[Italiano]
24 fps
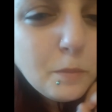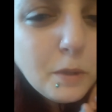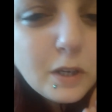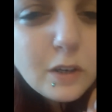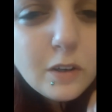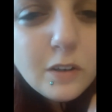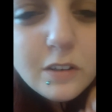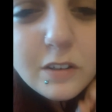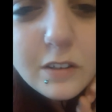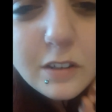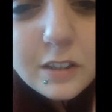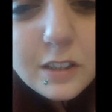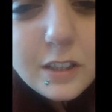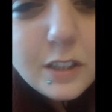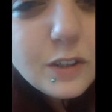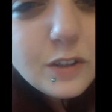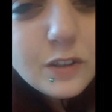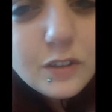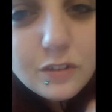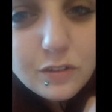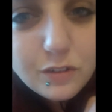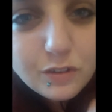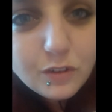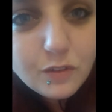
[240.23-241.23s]
mi coloro di
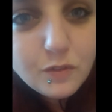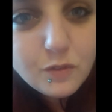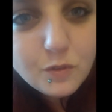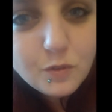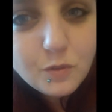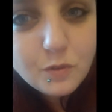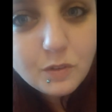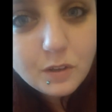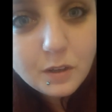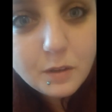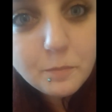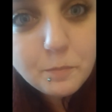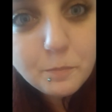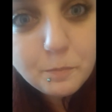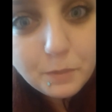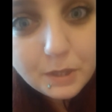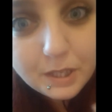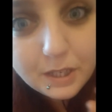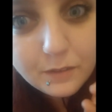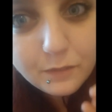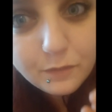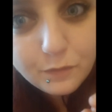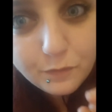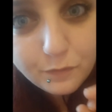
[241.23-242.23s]
rosso ovunque,
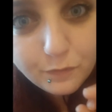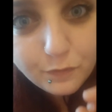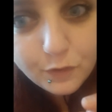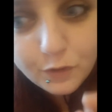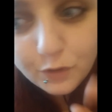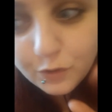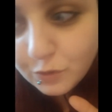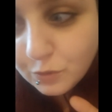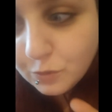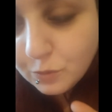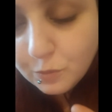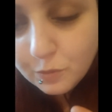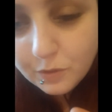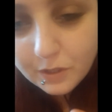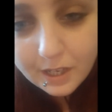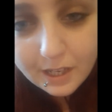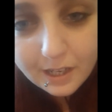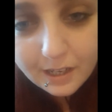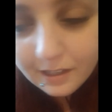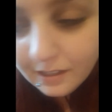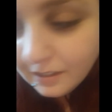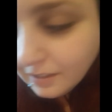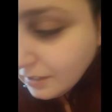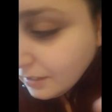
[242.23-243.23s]
per
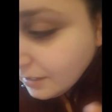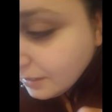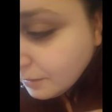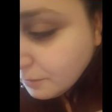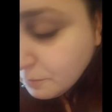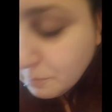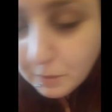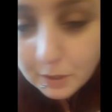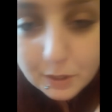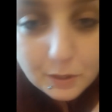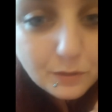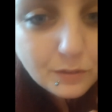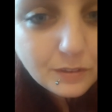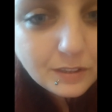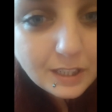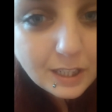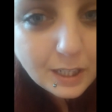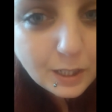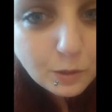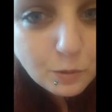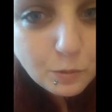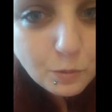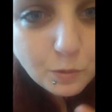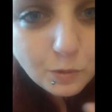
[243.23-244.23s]
fortuna, per non
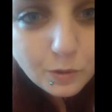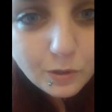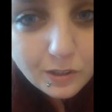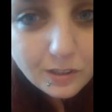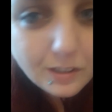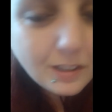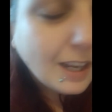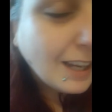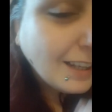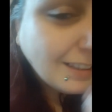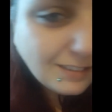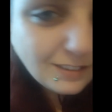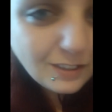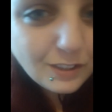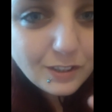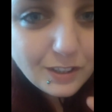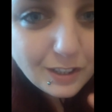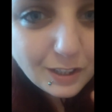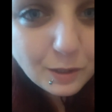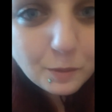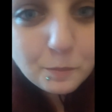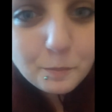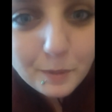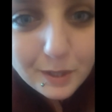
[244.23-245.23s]
dire culo, anzi
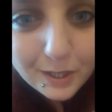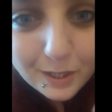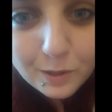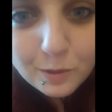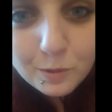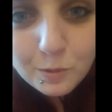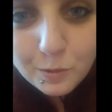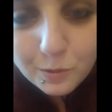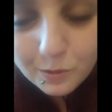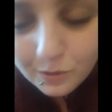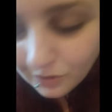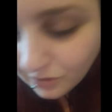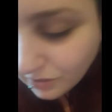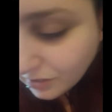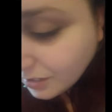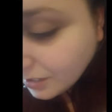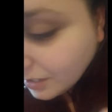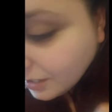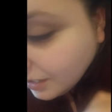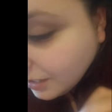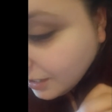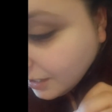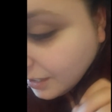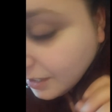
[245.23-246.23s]
lo dico per
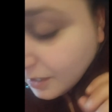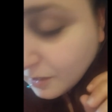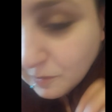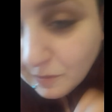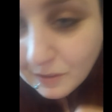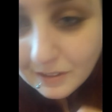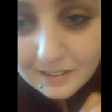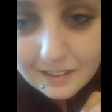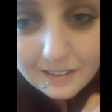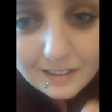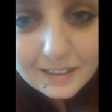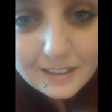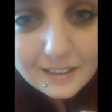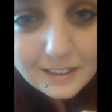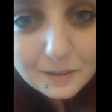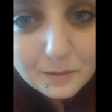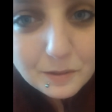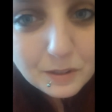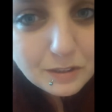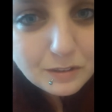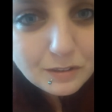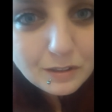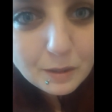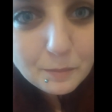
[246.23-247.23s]
culo, questa
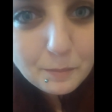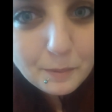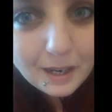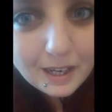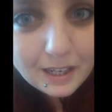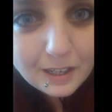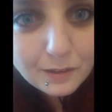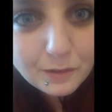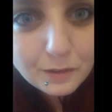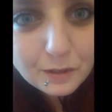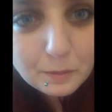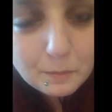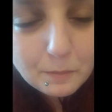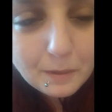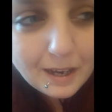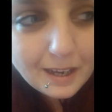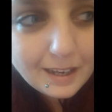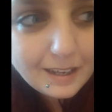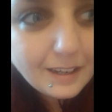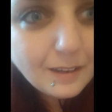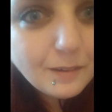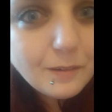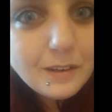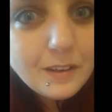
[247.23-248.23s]
tinta qui sulla pelle non
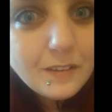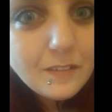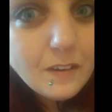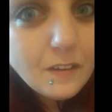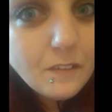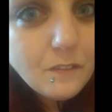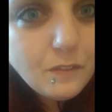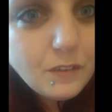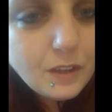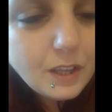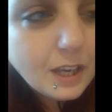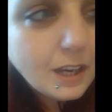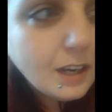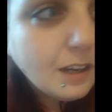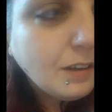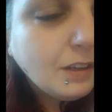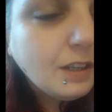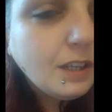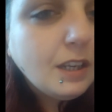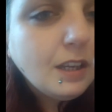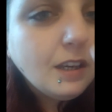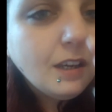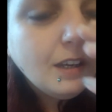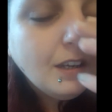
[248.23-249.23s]
rimane, quindi va via,
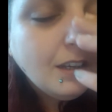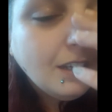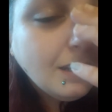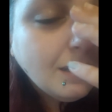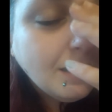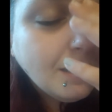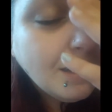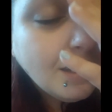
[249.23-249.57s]
quindi